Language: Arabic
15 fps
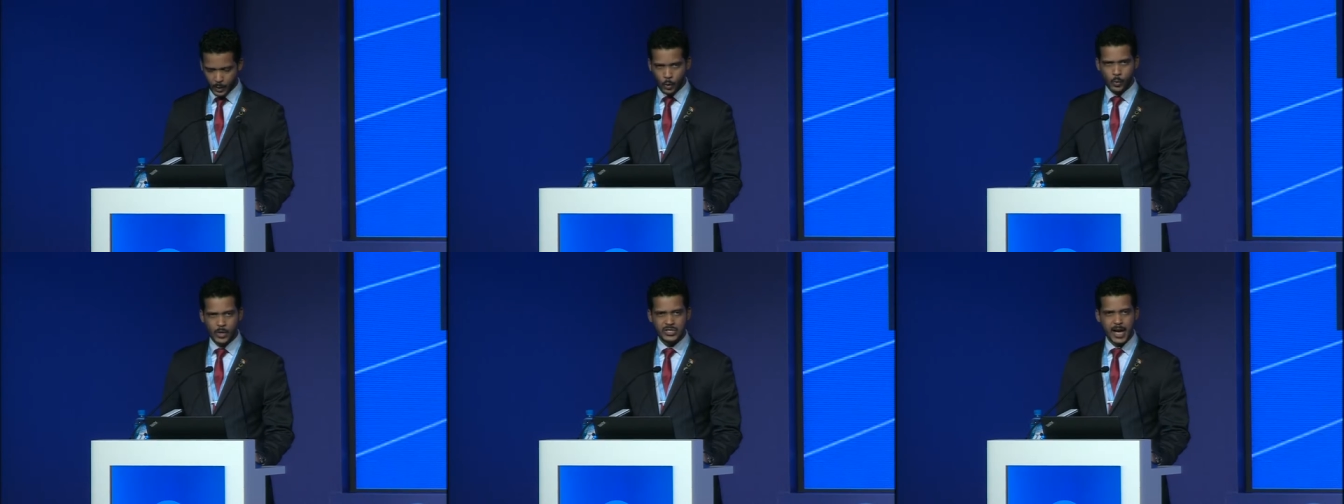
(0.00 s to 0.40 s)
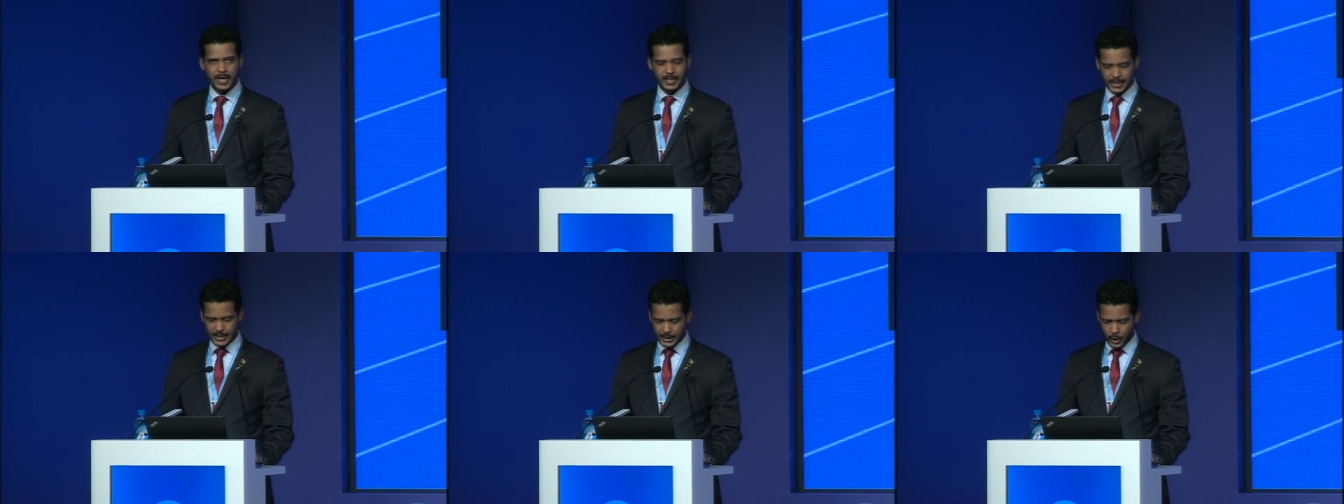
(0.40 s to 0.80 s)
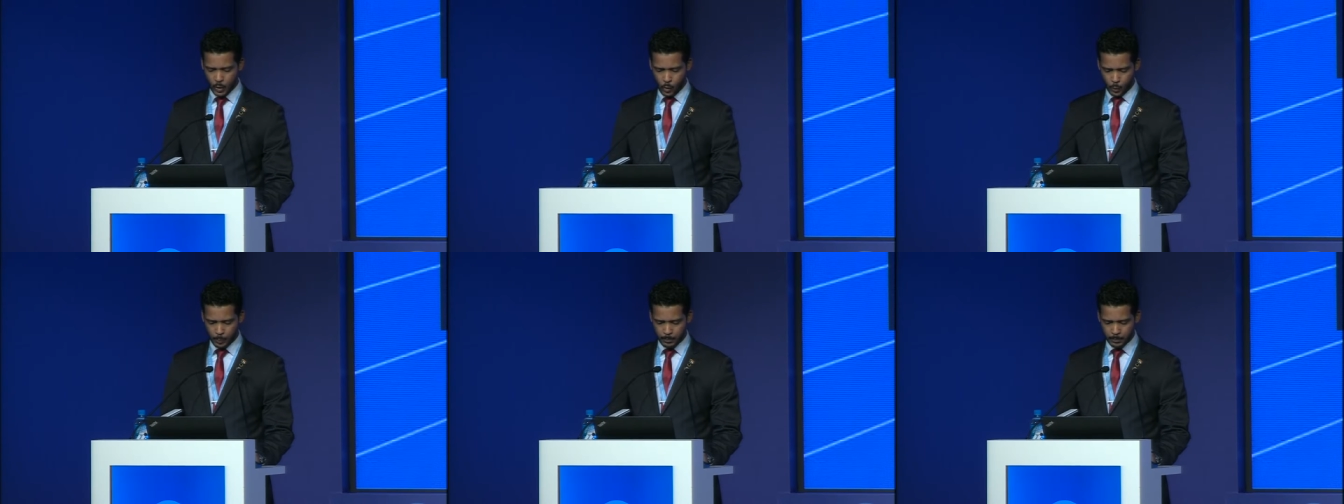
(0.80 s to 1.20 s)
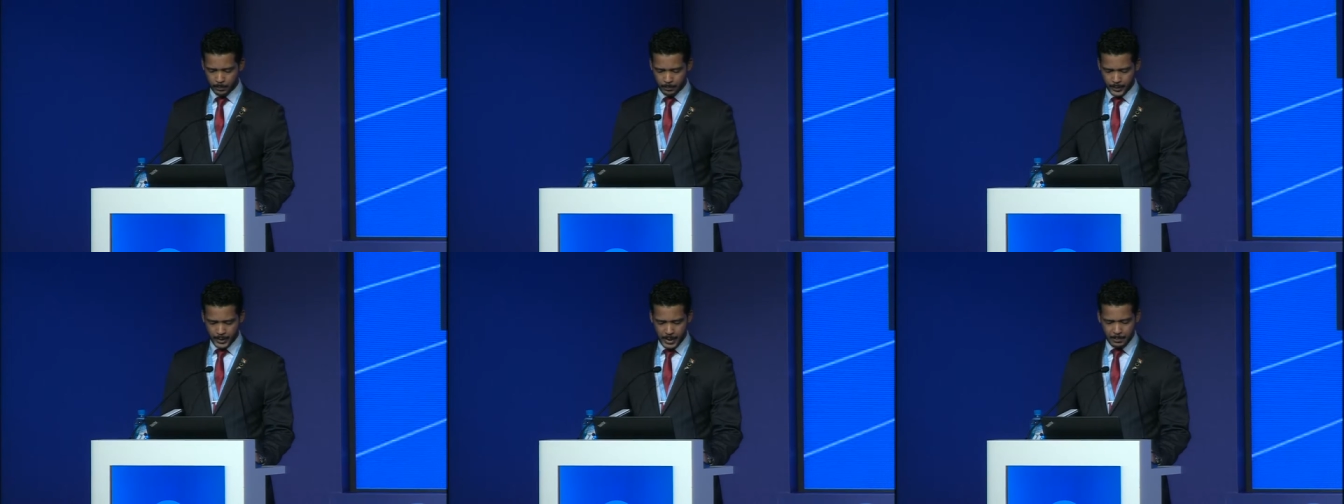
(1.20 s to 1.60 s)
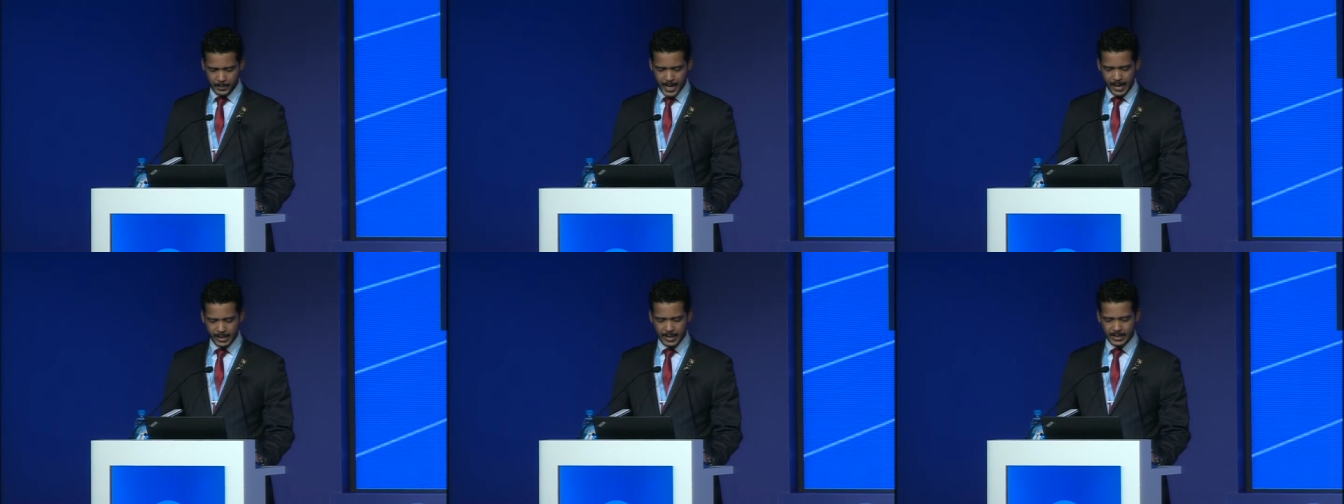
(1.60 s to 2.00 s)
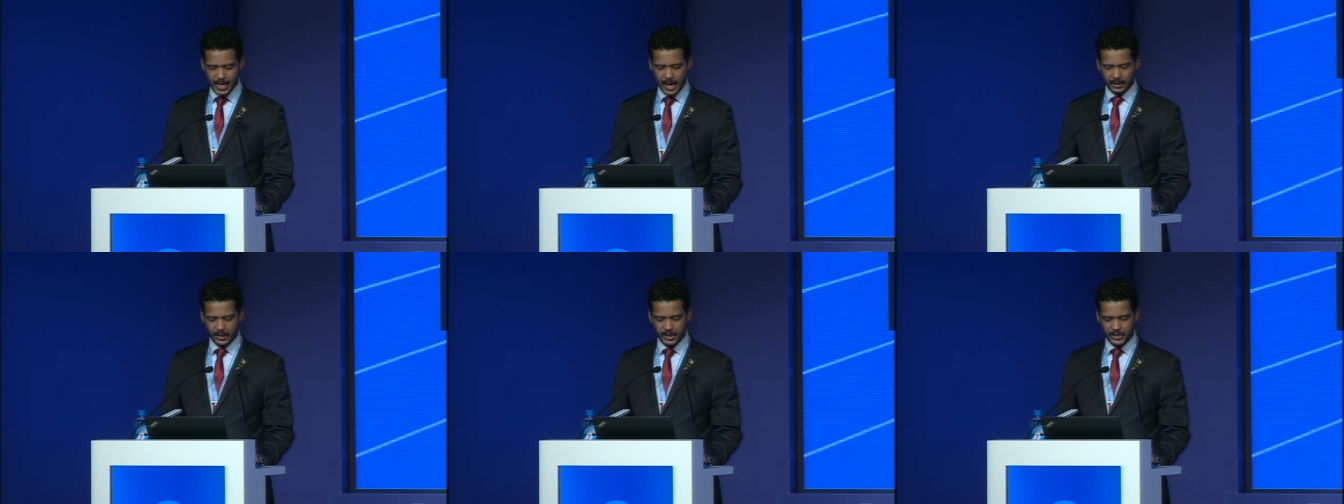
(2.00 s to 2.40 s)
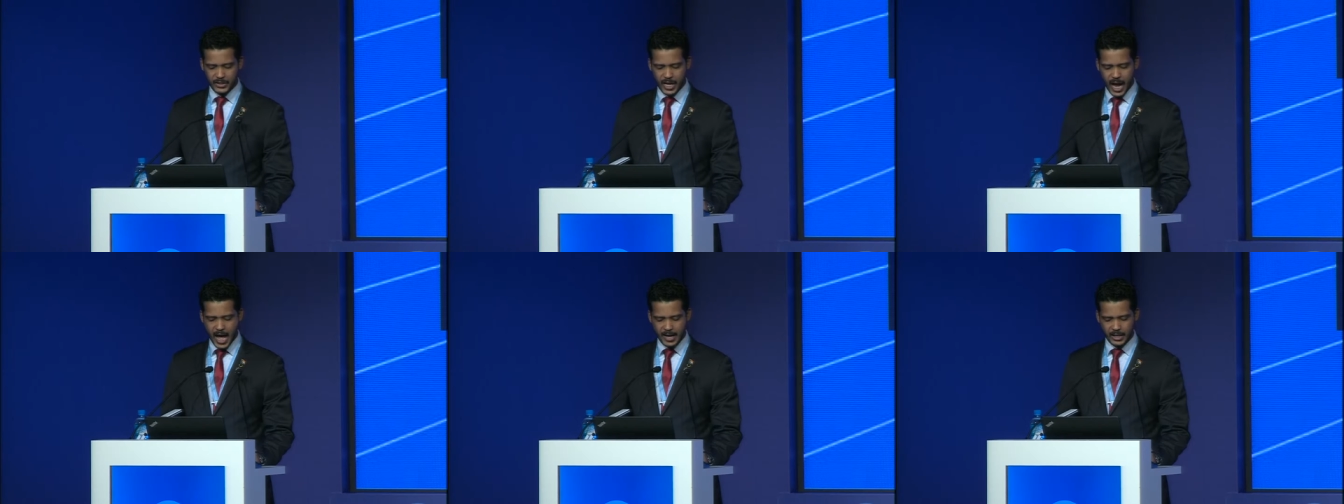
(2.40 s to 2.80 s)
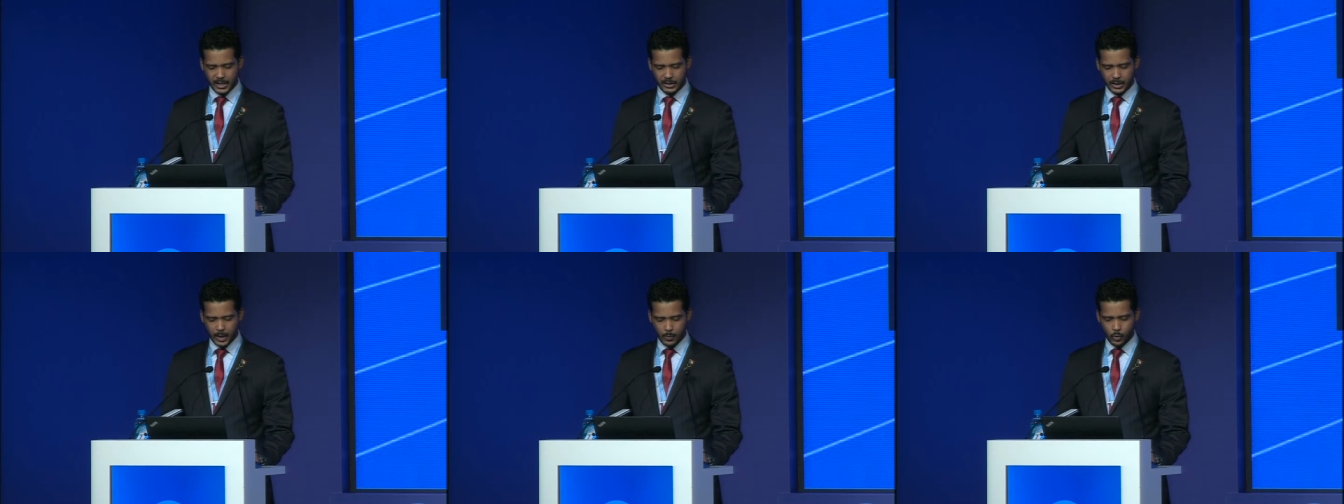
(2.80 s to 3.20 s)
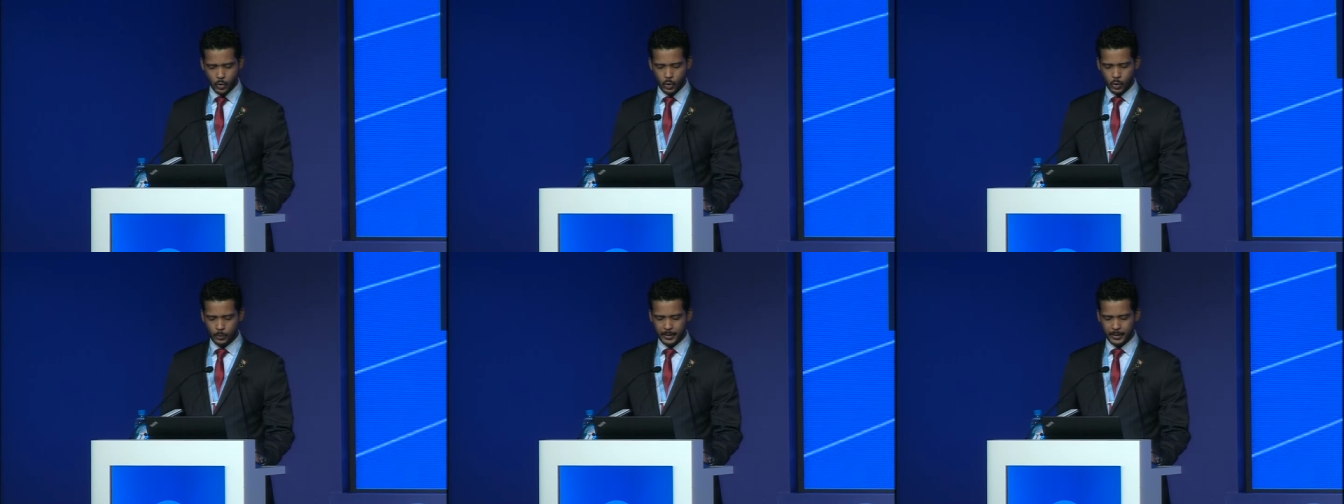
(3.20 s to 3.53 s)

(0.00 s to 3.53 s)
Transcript: وسعيه الدؤوب من أجل تحقيق شعاره الطموح